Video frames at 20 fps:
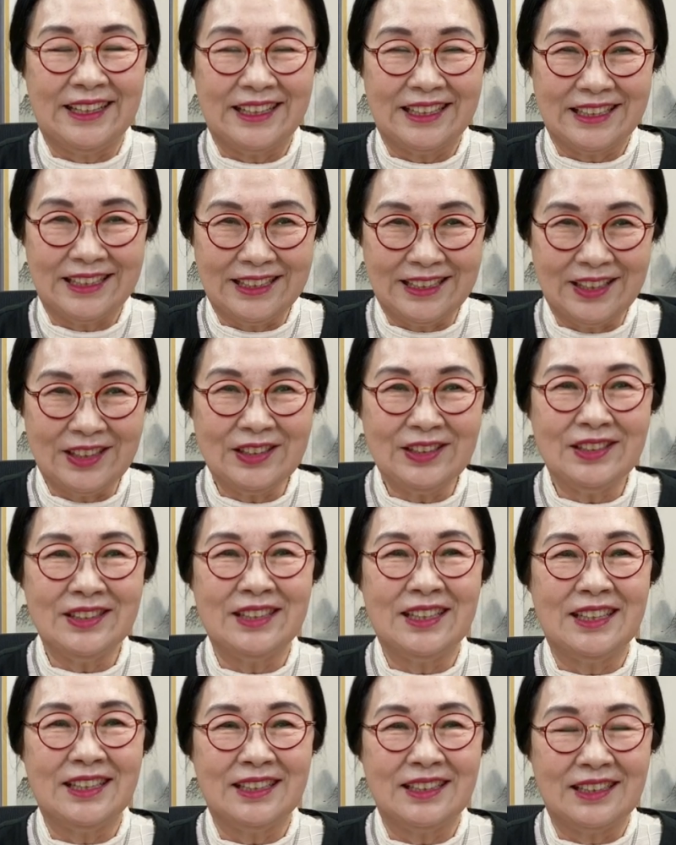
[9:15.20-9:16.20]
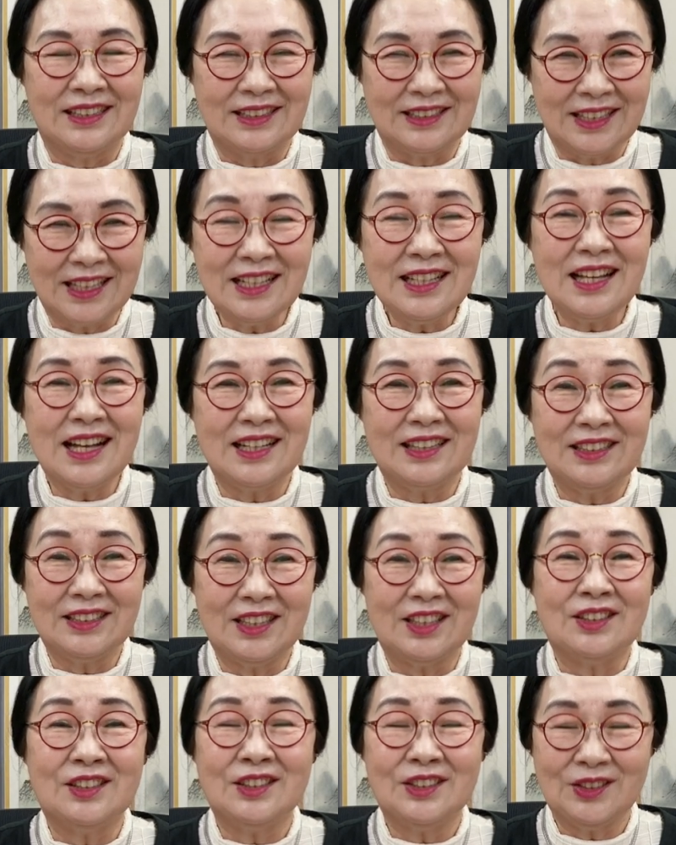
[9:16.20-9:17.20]
그런 어, 생각을
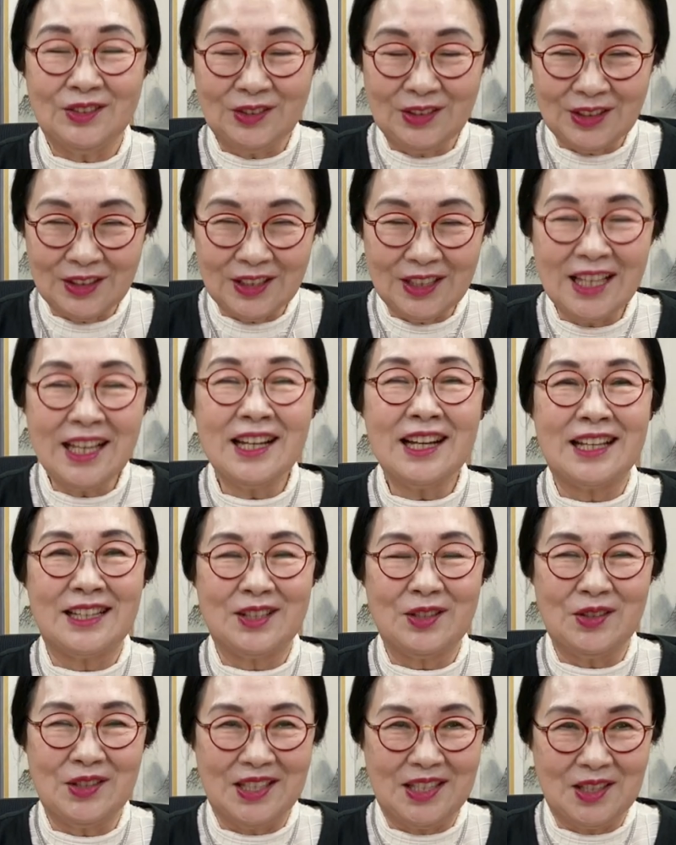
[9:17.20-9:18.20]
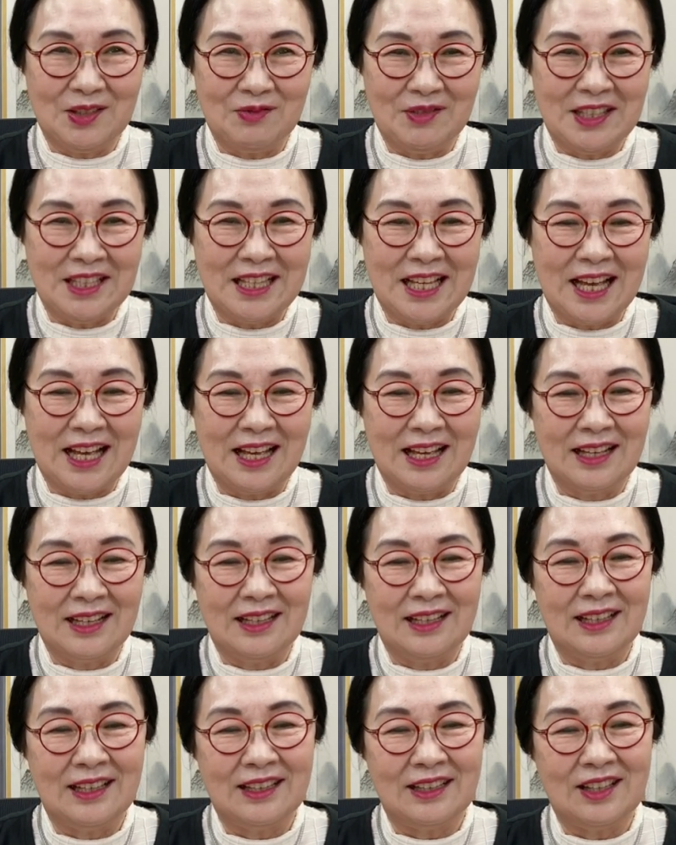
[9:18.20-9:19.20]
저는 굳게 갖고 있습니다.
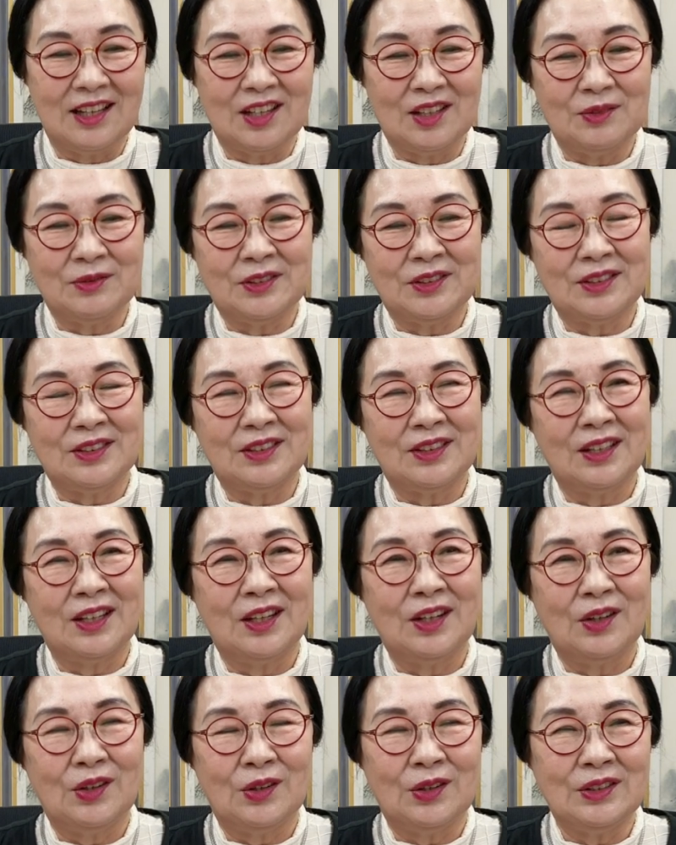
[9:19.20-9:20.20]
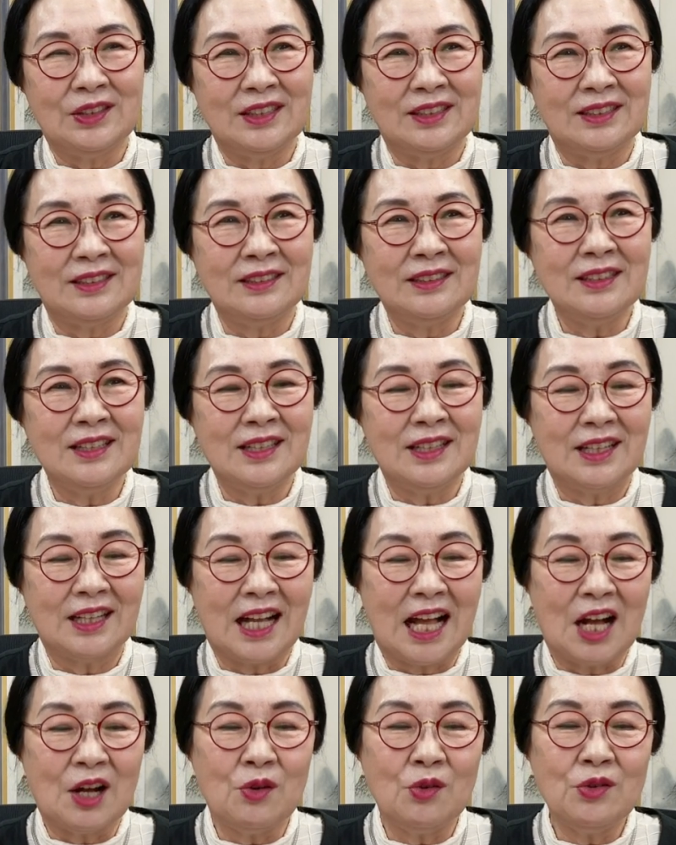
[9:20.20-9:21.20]
여러분, 오늘은
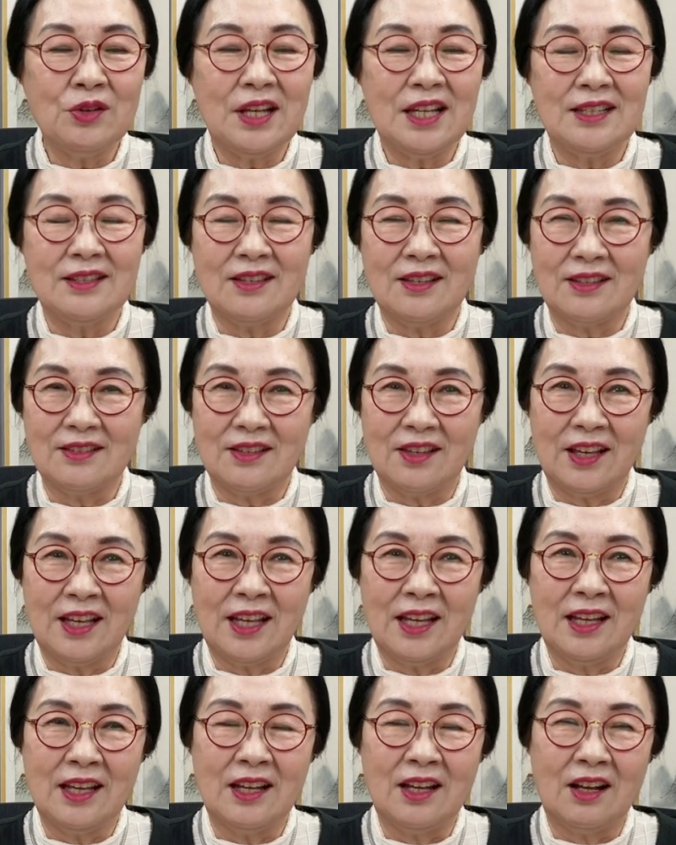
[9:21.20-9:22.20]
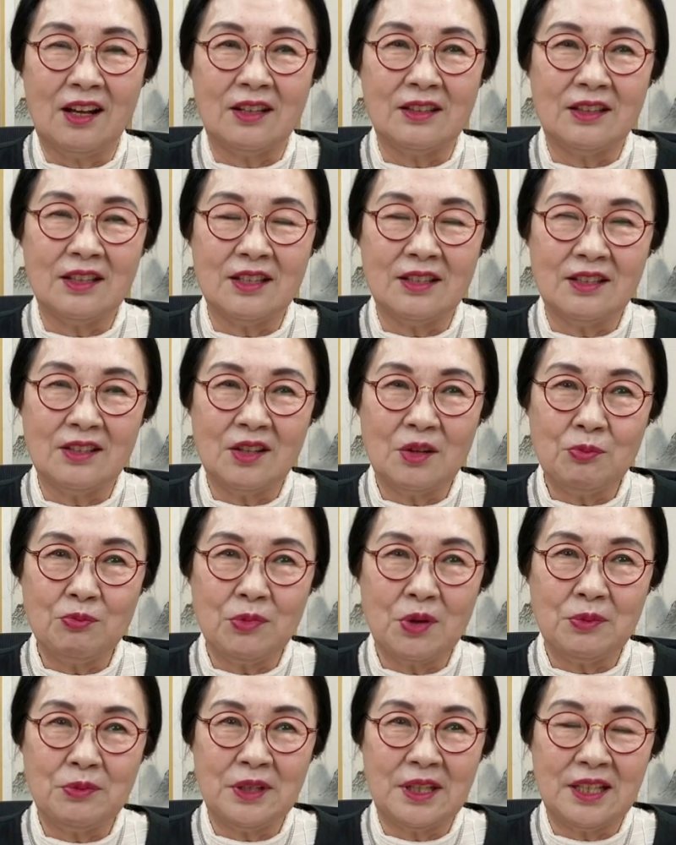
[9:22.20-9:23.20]
가곡에 있어서의 어떤
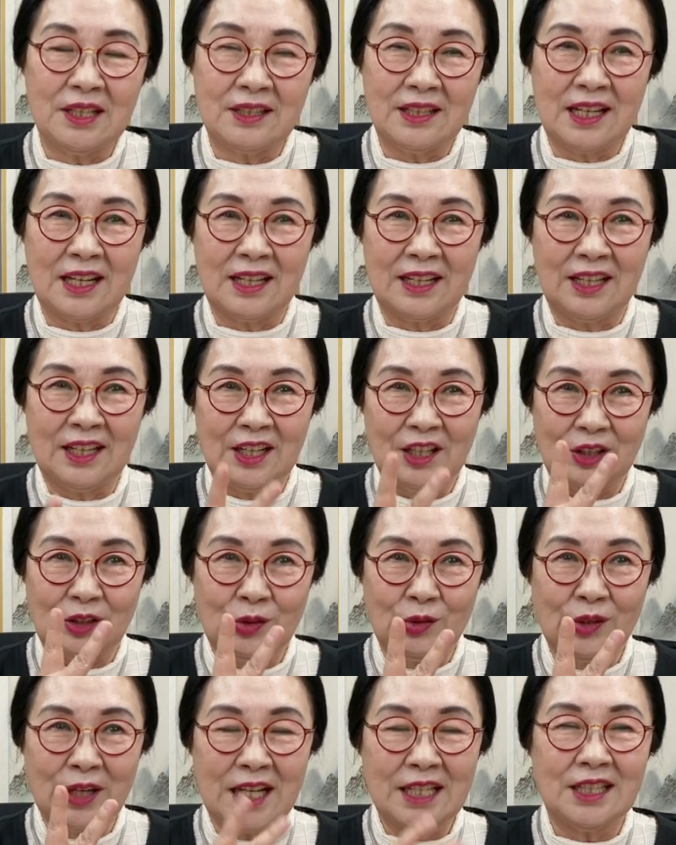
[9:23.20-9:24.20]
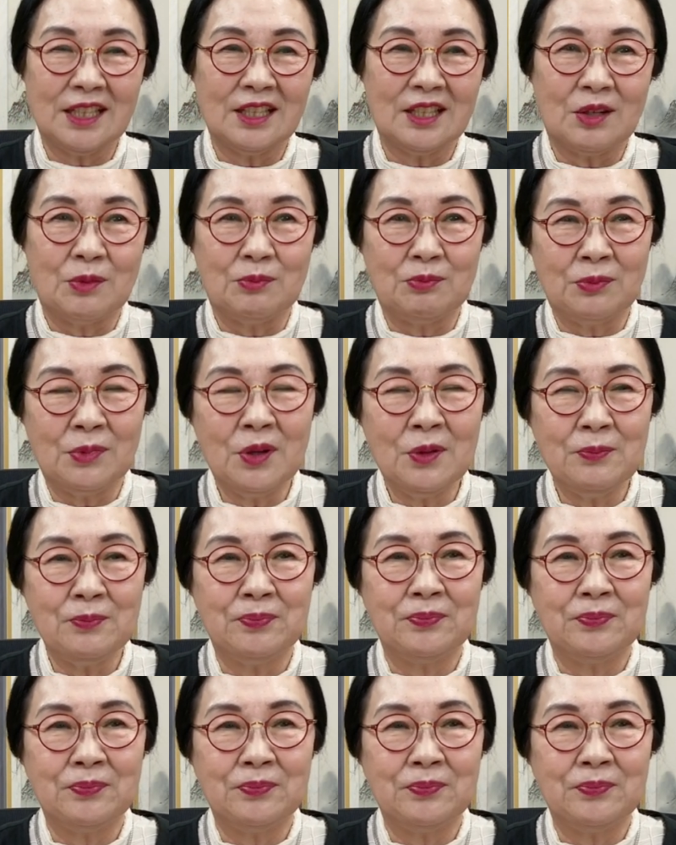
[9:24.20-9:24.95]
선법이 있느냐, 두 가지 선법,